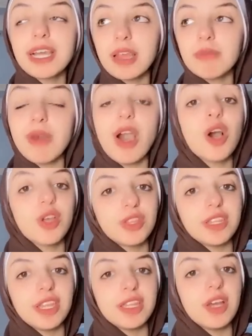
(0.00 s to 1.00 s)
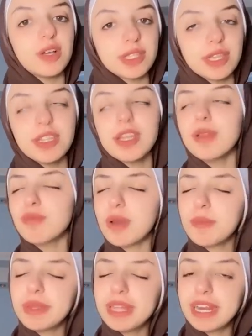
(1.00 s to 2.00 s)
كان معاه خط تاني اصلا
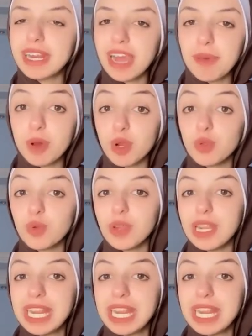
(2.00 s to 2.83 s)
المهم نرجع برضو